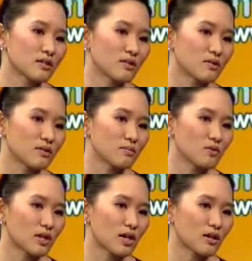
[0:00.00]
ขของ
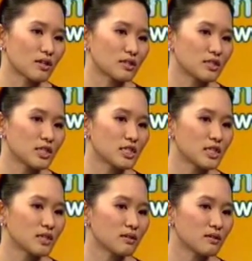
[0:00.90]
บุคลากรจ
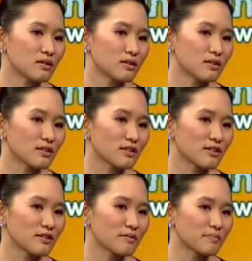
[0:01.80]
ริง
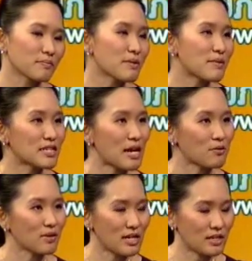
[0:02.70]
ๆไม่ไม่ทรา
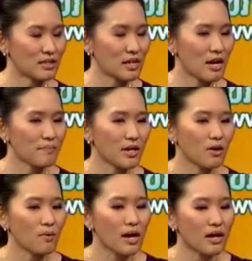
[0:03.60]
บตัวเลขชัดๆ เพียง
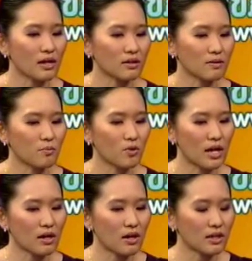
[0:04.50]
แต่ว่าบุค
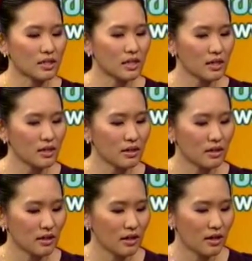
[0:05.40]
ลากรที่
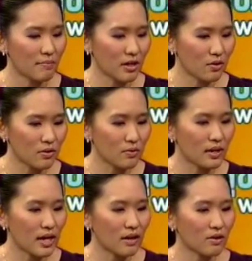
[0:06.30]
เป็นคนดู
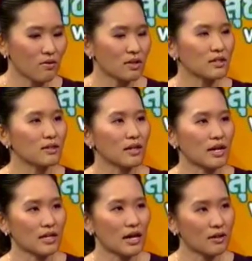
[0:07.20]
แลโรคหืด
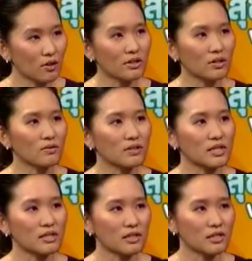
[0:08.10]
เนี่ยถ้าโดยตรง
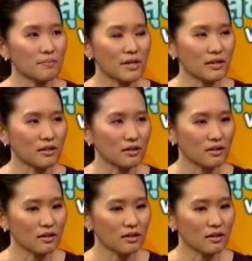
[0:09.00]
จริงก็จะเป็น